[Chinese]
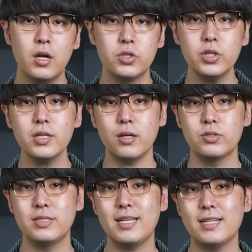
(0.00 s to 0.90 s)
而这也导
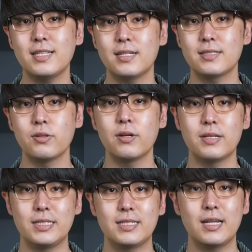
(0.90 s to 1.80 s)
致加萨遭到了
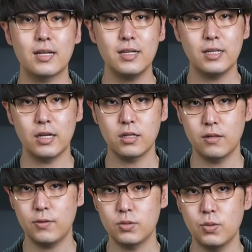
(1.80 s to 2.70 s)
以色列更严格
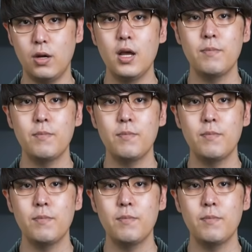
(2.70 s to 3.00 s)
的封锁，